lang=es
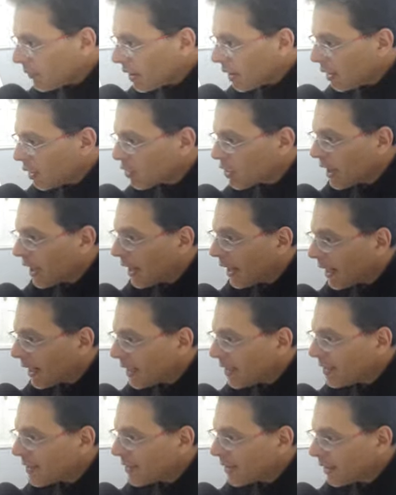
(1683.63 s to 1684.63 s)
O sea, acá
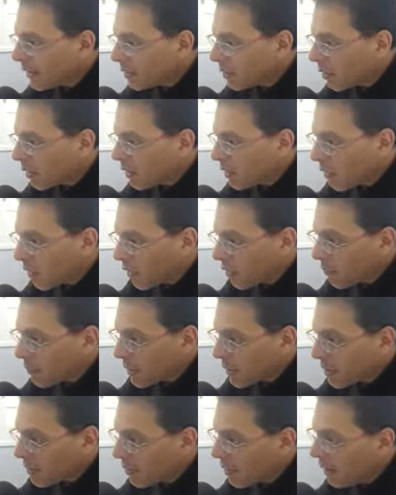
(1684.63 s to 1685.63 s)
dice lector de correo, pero
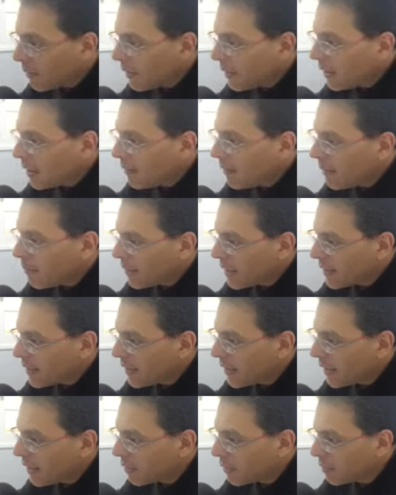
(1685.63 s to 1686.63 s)
si lo abren les va a
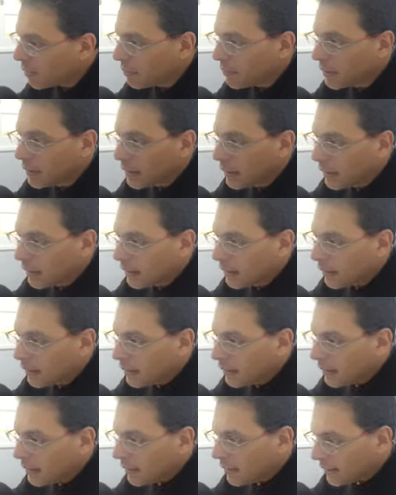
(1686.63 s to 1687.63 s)
aparecer esto
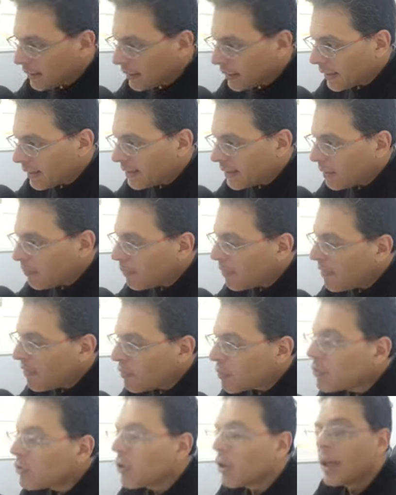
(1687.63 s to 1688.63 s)
si recién va a
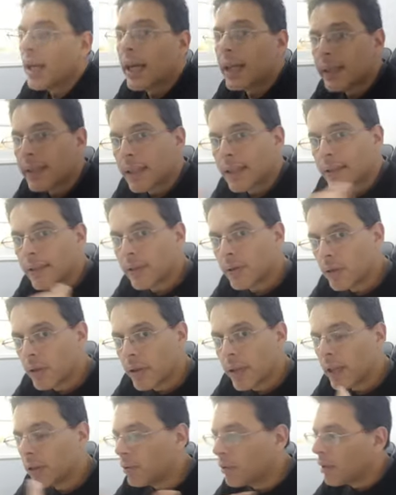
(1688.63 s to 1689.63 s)
funcionar ese acceso
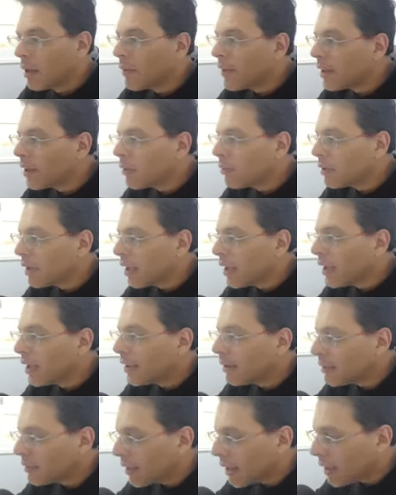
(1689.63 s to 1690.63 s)
directo una vez que ustedes le
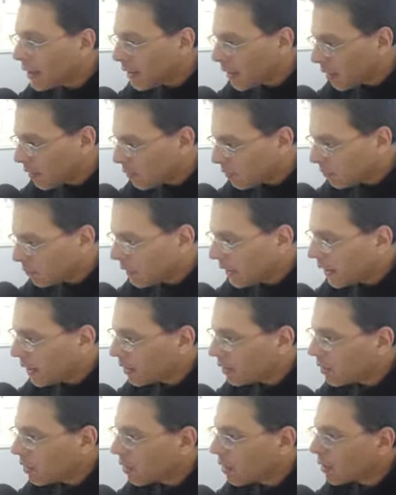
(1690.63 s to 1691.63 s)
instalen algún
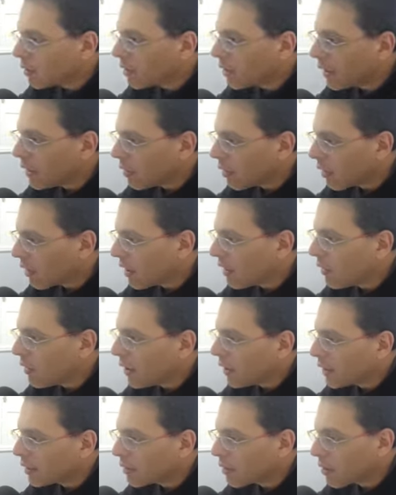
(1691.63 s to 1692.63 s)
gestor de correos
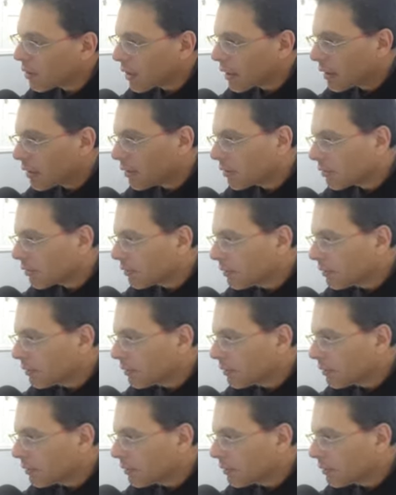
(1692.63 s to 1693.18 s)
electrónicos.